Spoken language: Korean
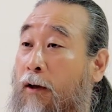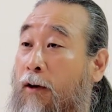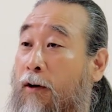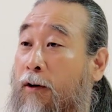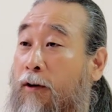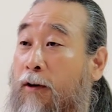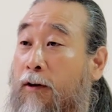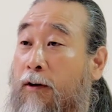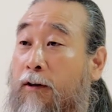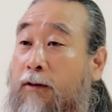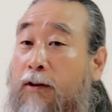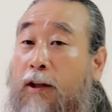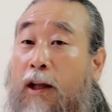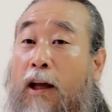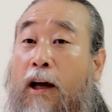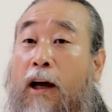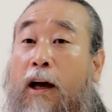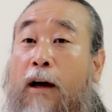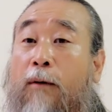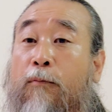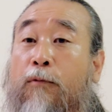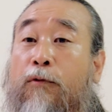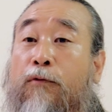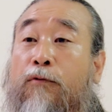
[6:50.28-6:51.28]
그럴 때
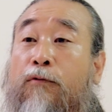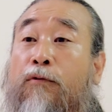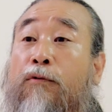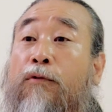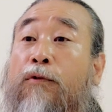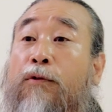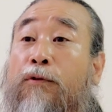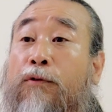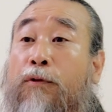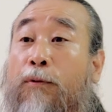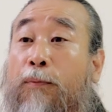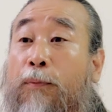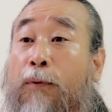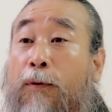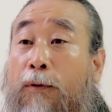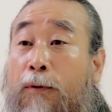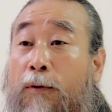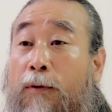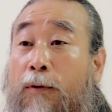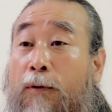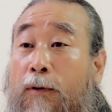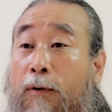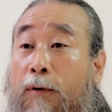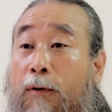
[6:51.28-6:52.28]
한번 둘러도
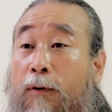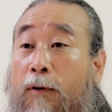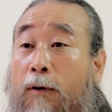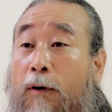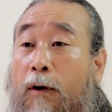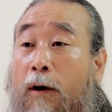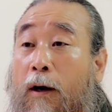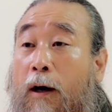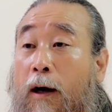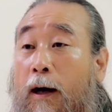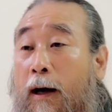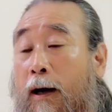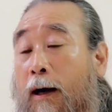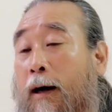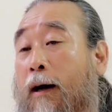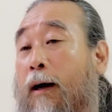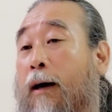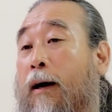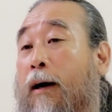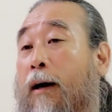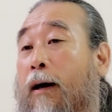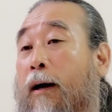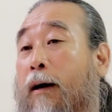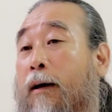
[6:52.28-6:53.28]
보고
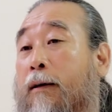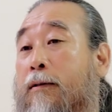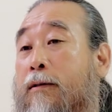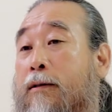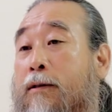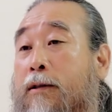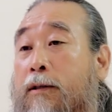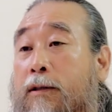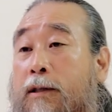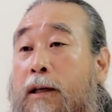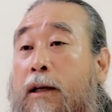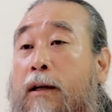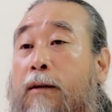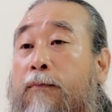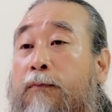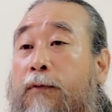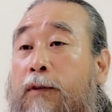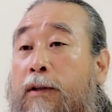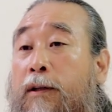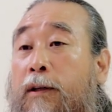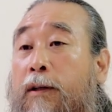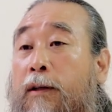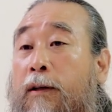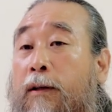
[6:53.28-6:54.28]
저
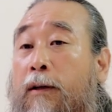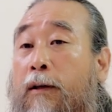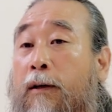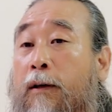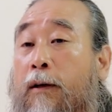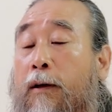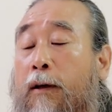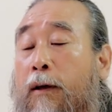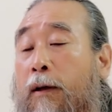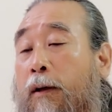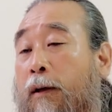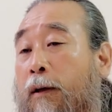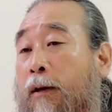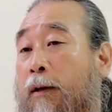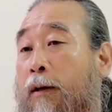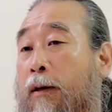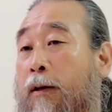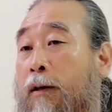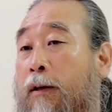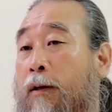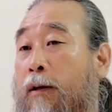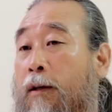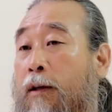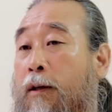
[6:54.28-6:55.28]
사람들이
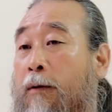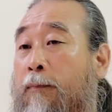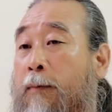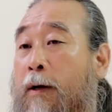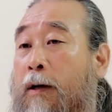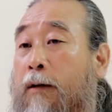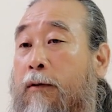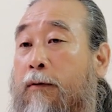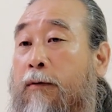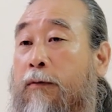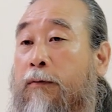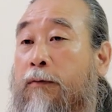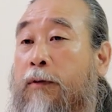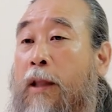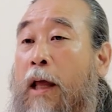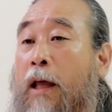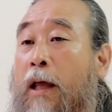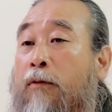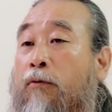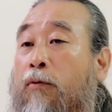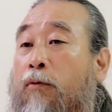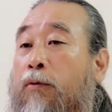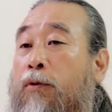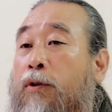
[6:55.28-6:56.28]
이마
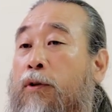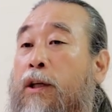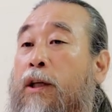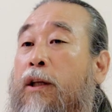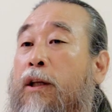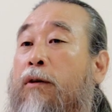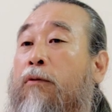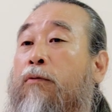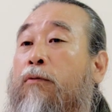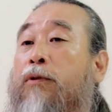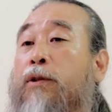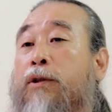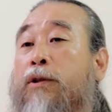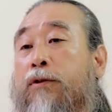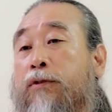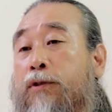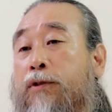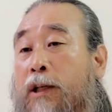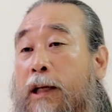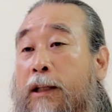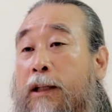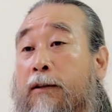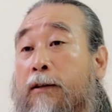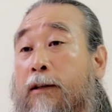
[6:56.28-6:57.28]
내도 이러고
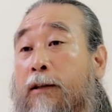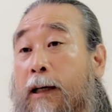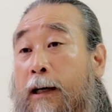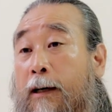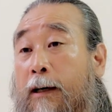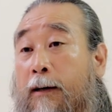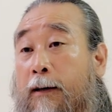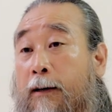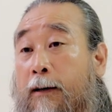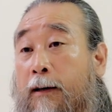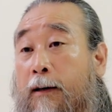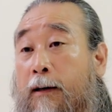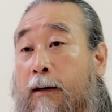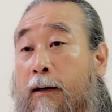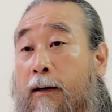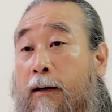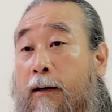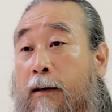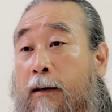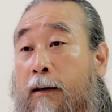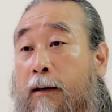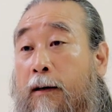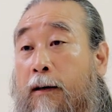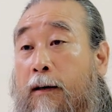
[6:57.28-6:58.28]
있었지 않는가?
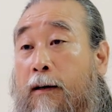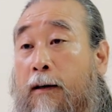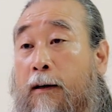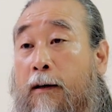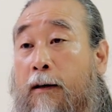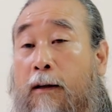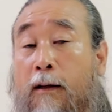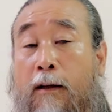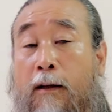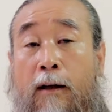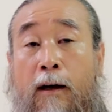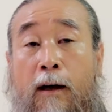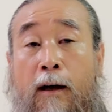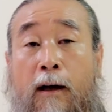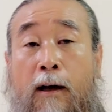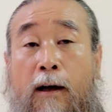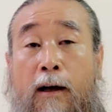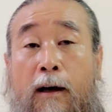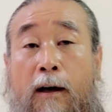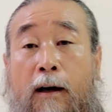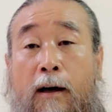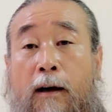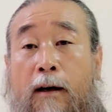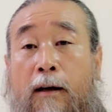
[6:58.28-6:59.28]

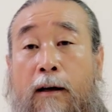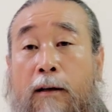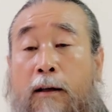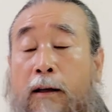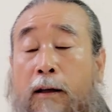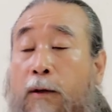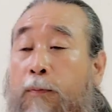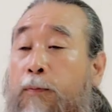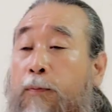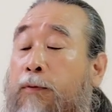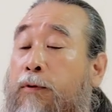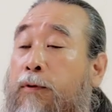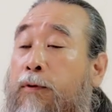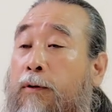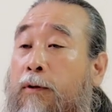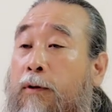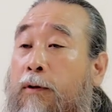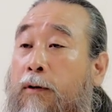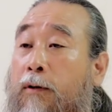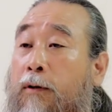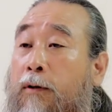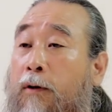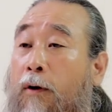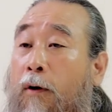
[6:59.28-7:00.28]
아,
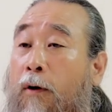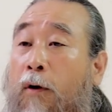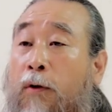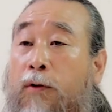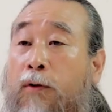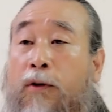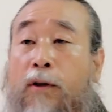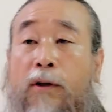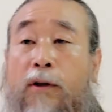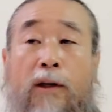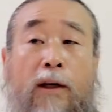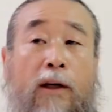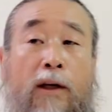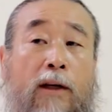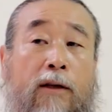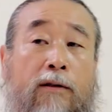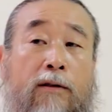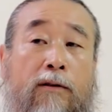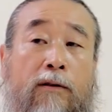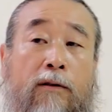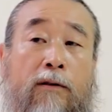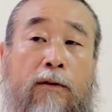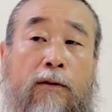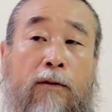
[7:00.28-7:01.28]
이분들을 어떻게
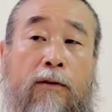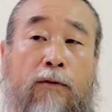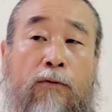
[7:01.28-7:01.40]
해서